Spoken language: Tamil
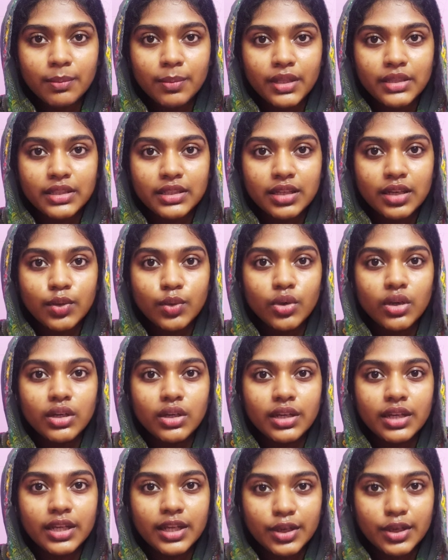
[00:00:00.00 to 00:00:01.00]
தான் பார்த்தீங்கன்னா
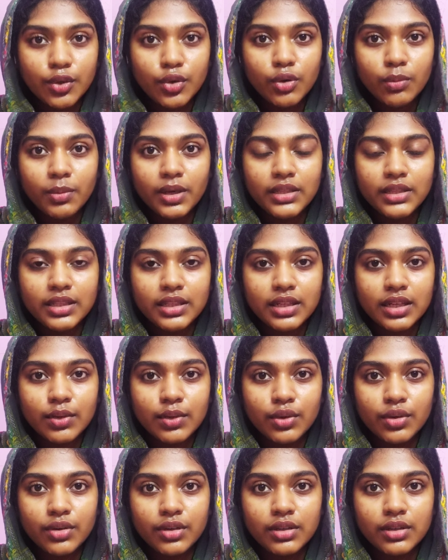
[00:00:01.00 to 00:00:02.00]
உங்களுக்கு இன்னும் பார்த்தீங்கன்னா
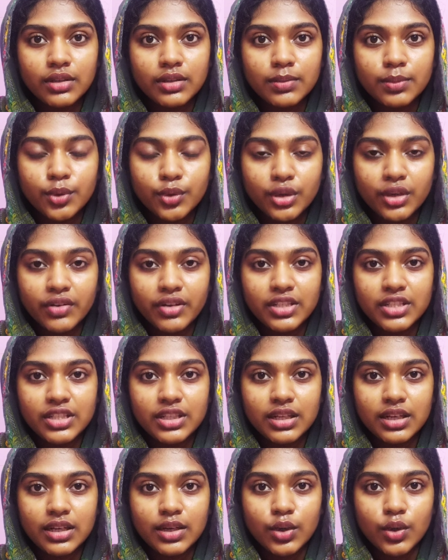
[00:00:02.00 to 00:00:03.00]
ஒரு
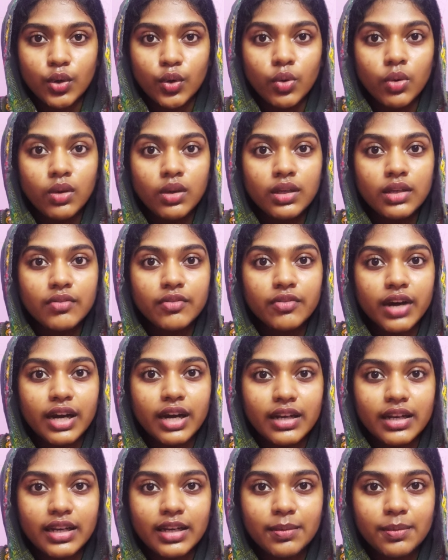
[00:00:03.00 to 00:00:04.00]
மோட்டிவேஷனாக இருக்கும்
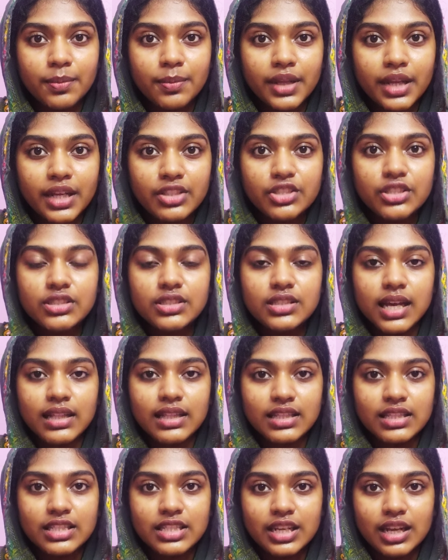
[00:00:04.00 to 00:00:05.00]
வாழ்க்கையில் எப்படியாச்சும்
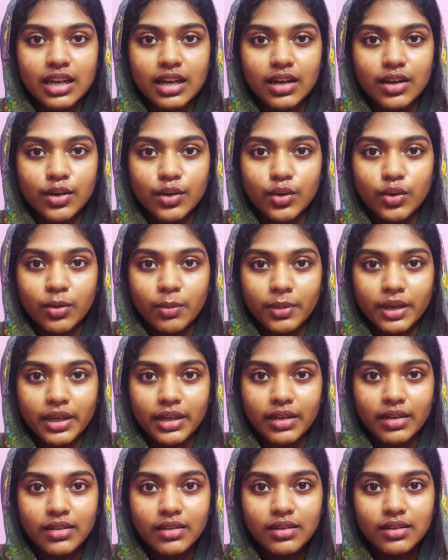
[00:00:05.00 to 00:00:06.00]
சாதிச்சே ஆகணும்
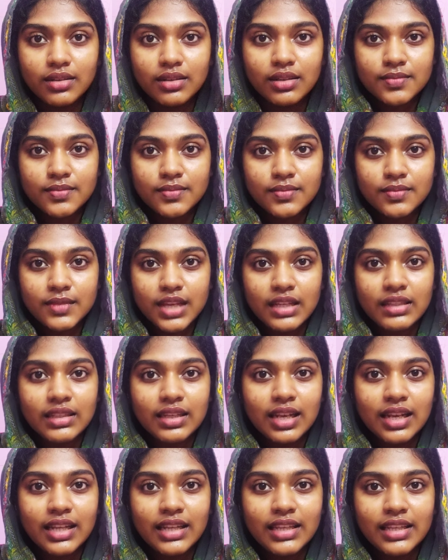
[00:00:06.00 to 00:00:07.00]
அப்படின்னு
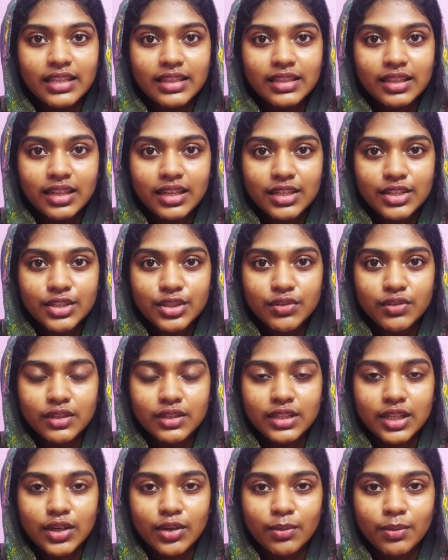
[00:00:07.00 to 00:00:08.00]
அதனால எந்த கஷ்டம்
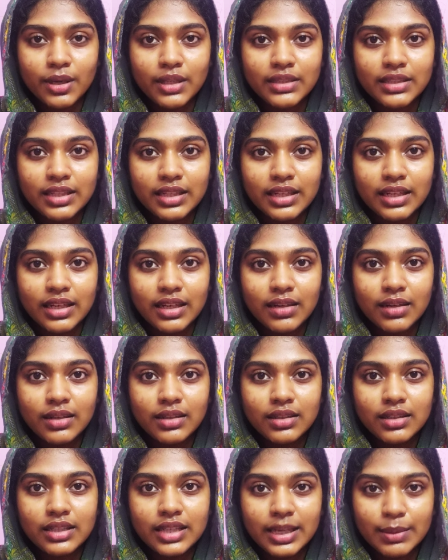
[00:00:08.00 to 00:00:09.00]
வந்தாலும் பார்த்தீங்கன்னா
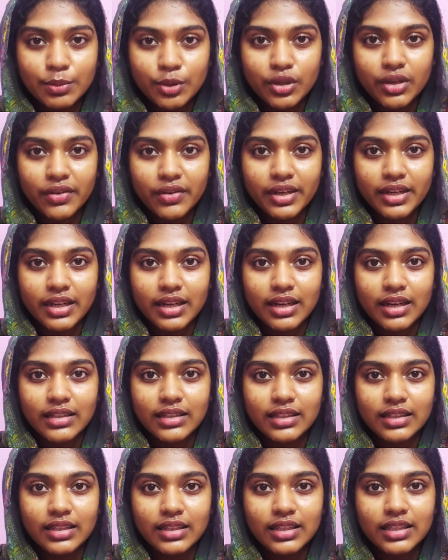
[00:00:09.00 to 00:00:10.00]
டிமோட்டிவேட்
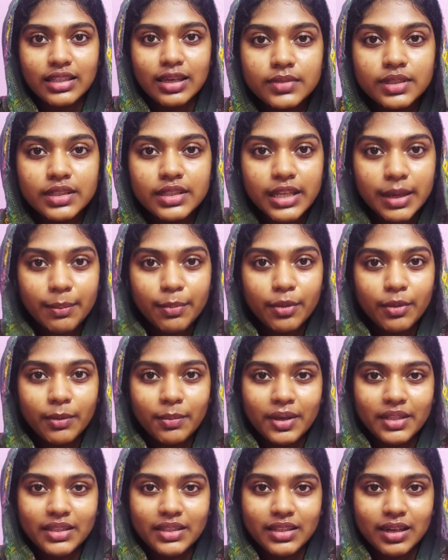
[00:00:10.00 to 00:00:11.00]
ஆகாதீங்க
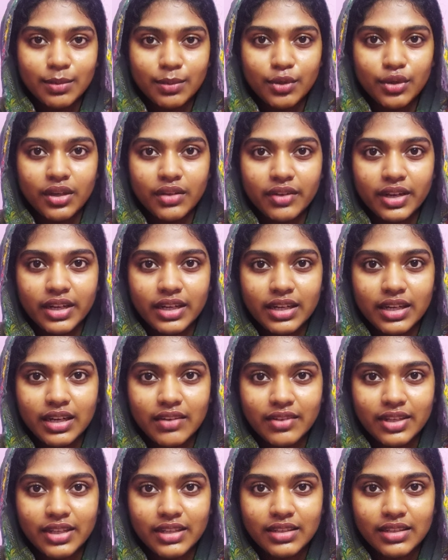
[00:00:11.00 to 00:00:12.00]
எப்போவுமே பார்த்தீங்கன்னா
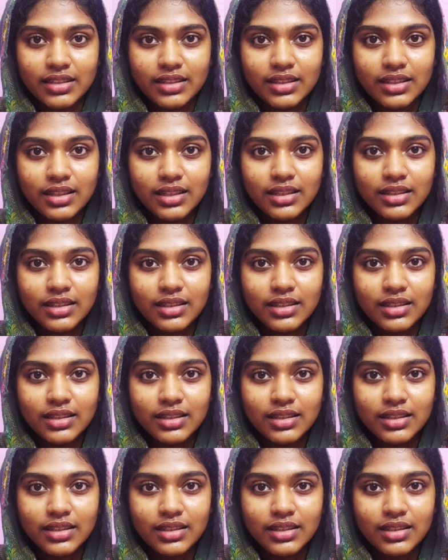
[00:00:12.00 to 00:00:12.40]
மோட்டிவேட்டடாகவே இருங்க